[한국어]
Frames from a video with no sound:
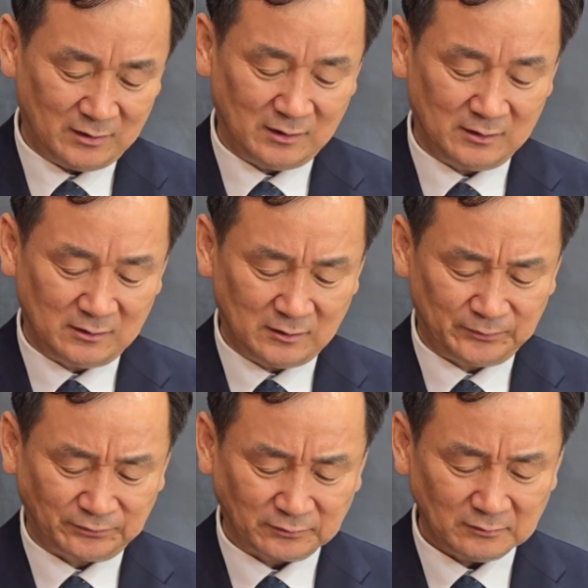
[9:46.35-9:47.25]
그래서
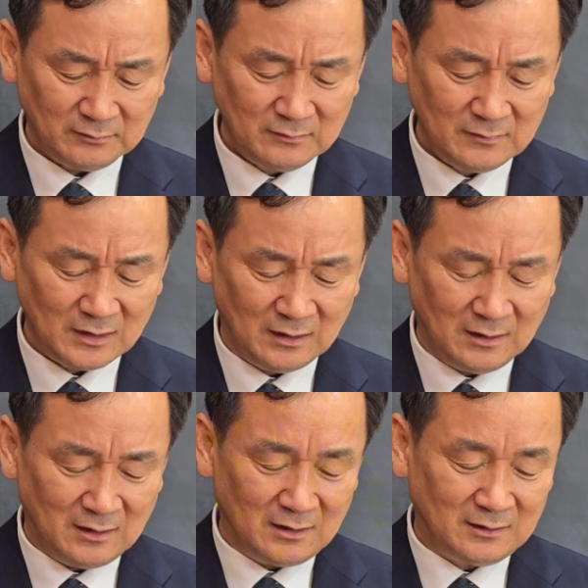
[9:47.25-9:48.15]

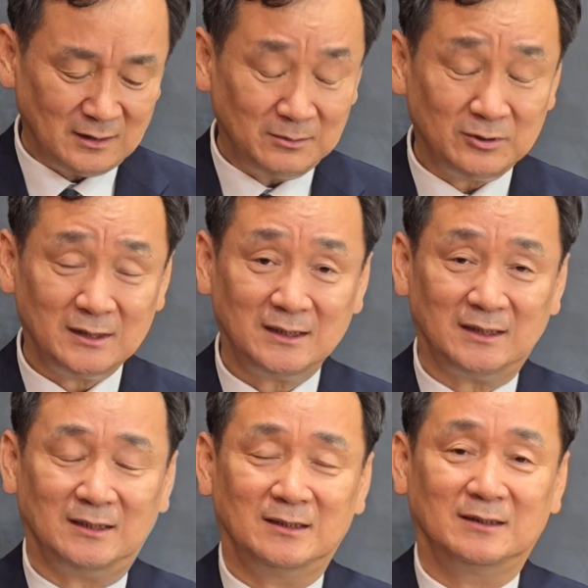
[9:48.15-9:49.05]

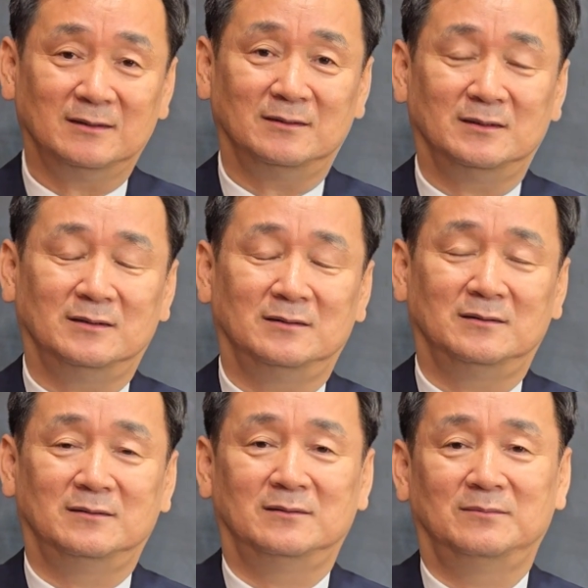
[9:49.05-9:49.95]
이분이 그
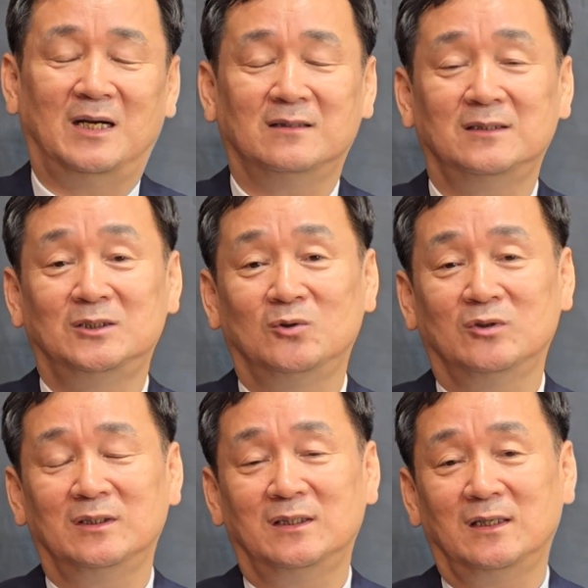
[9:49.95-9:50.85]
박근혜
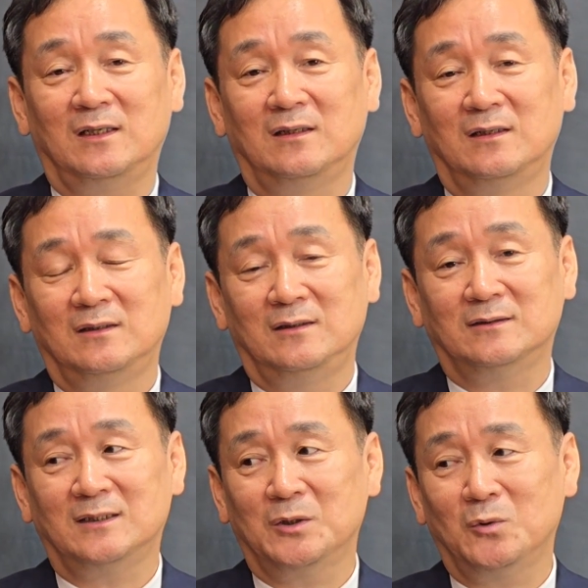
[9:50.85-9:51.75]
정권 때
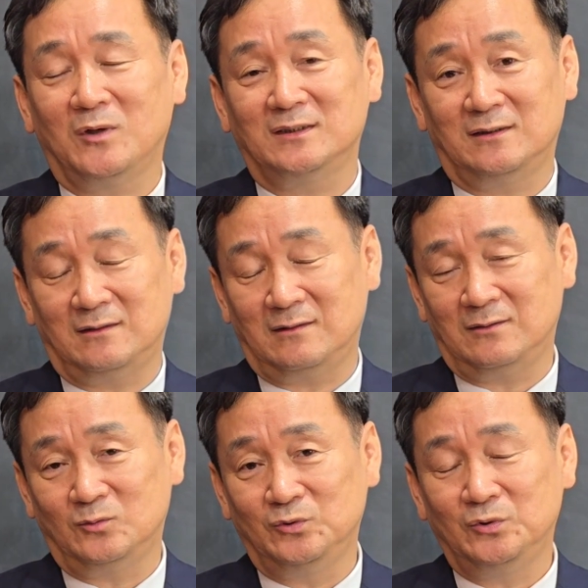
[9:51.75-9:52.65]
역사
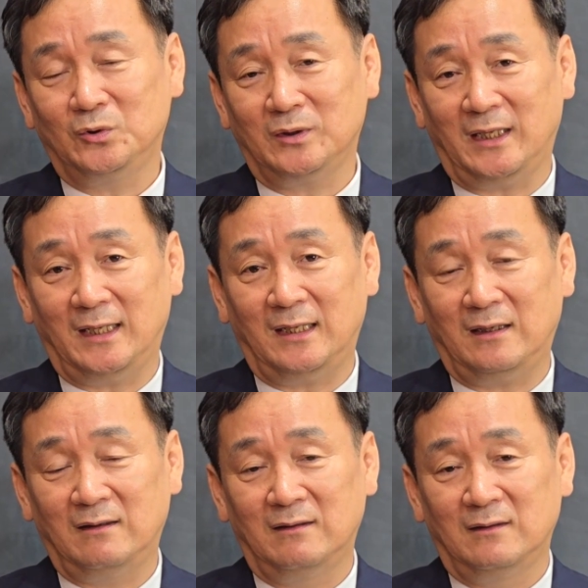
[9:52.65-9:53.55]
교과서 운동 때
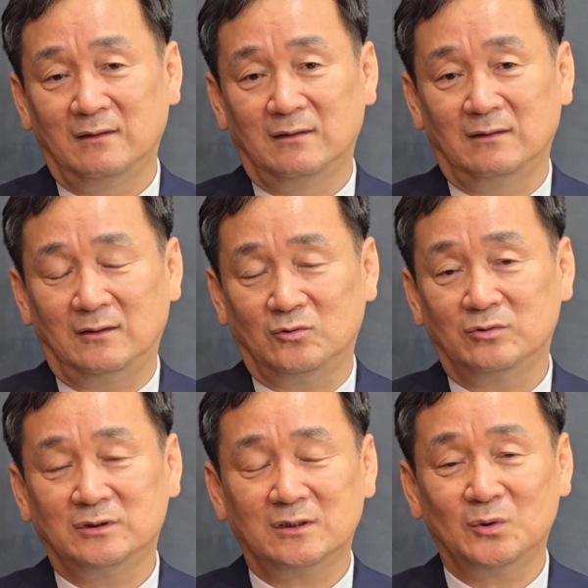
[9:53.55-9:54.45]
예,
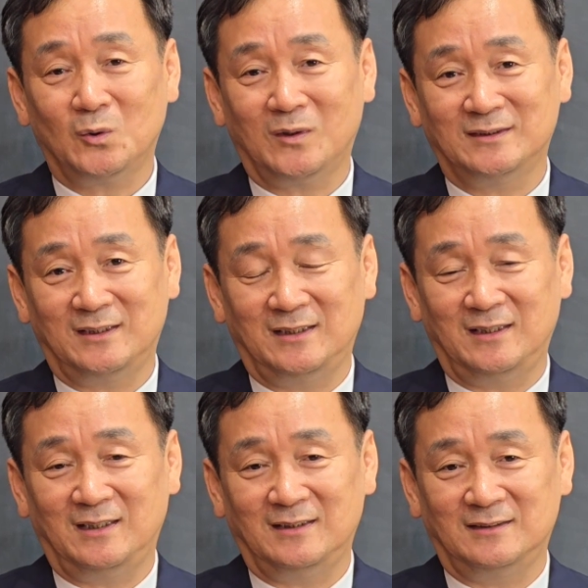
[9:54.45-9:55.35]
국정 교과서에
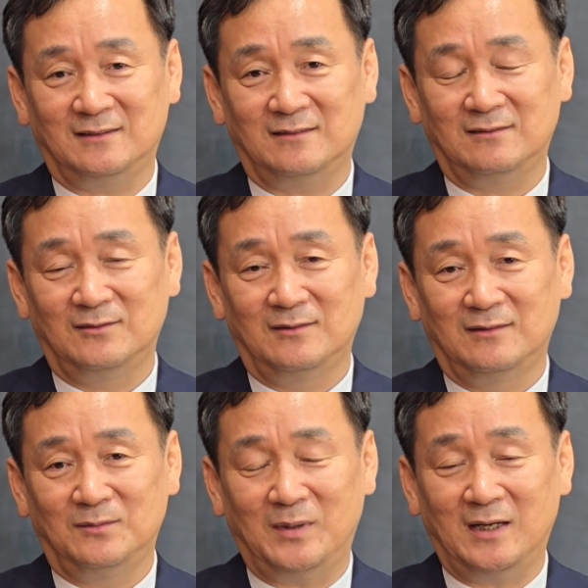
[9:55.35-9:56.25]
대해서
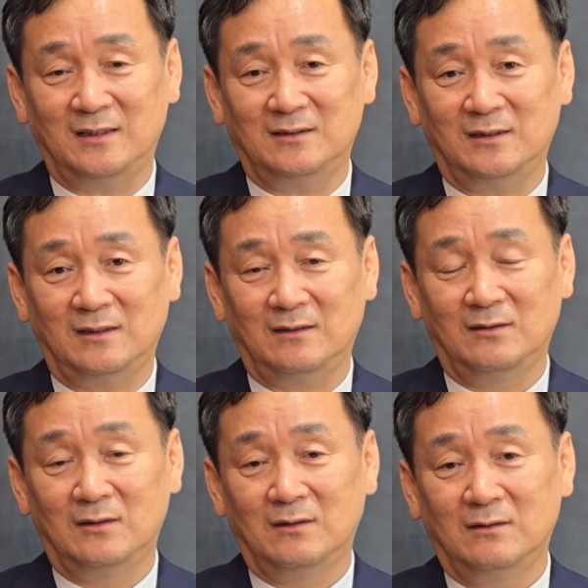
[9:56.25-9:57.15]
말했는데
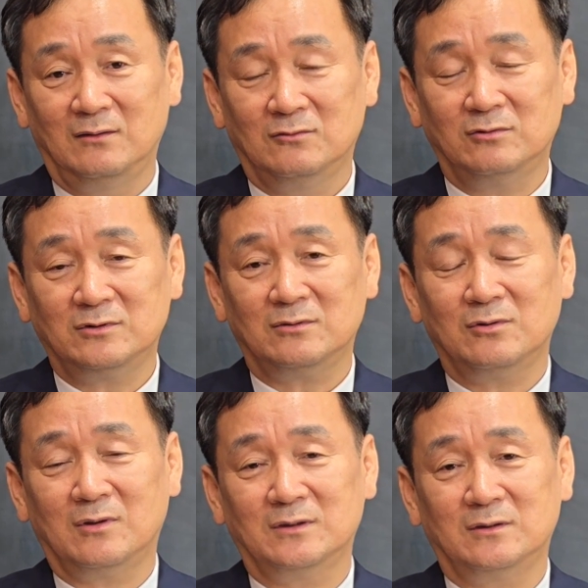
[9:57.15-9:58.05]
국정
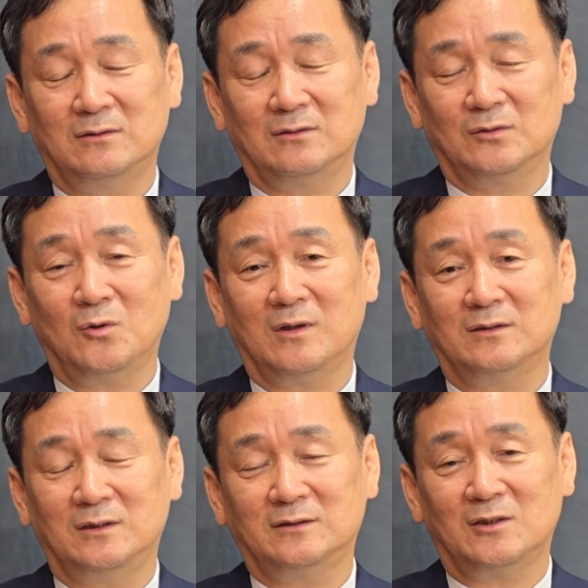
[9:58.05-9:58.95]
교과서를
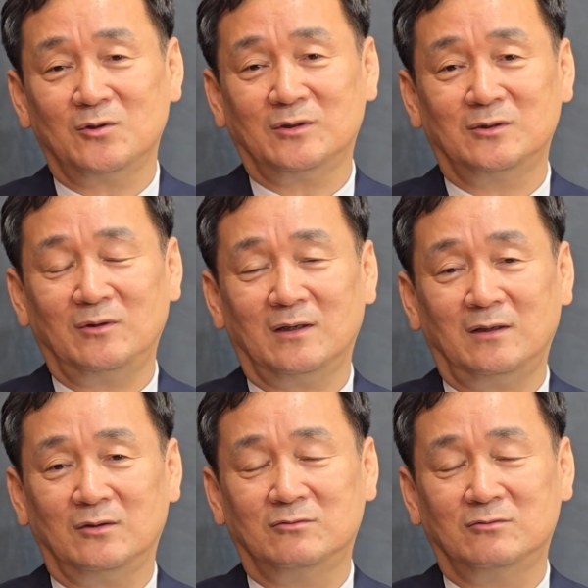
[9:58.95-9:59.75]
교과 역사 교과서를 왜